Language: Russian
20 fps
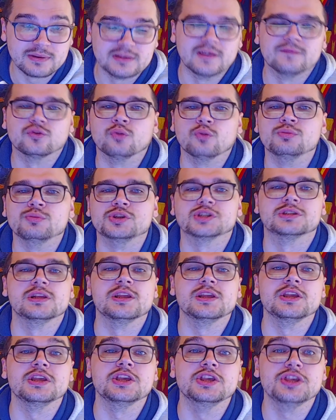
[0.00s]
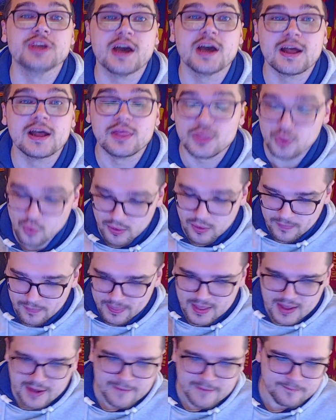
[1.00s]
Да в том числе и я. Но
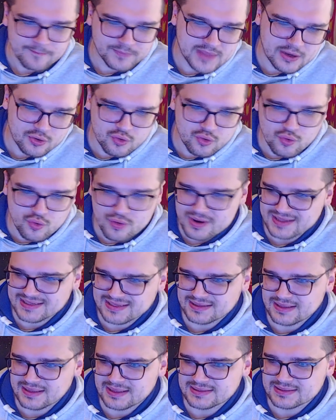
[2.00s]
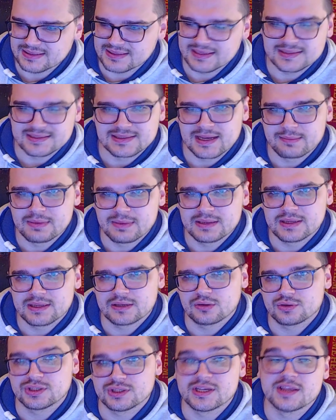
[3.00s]
такое резонансное событие,
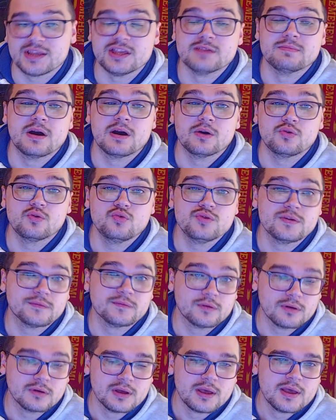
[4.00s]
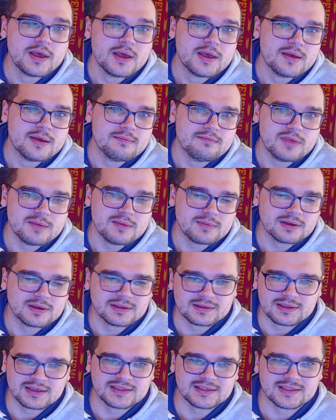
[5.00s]
друзья, не могу его мимо,
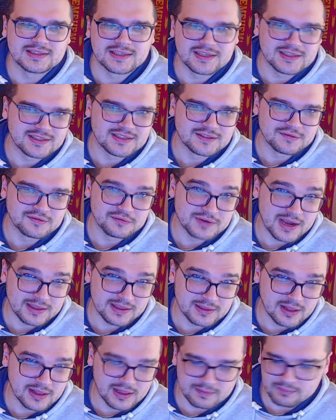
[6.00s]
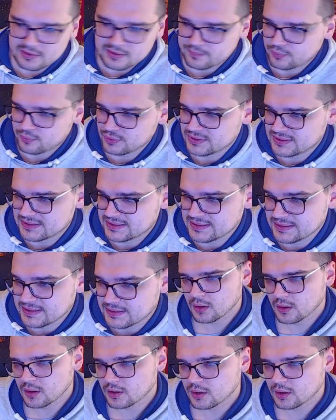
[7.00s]
так сказать, своего канала пропустить.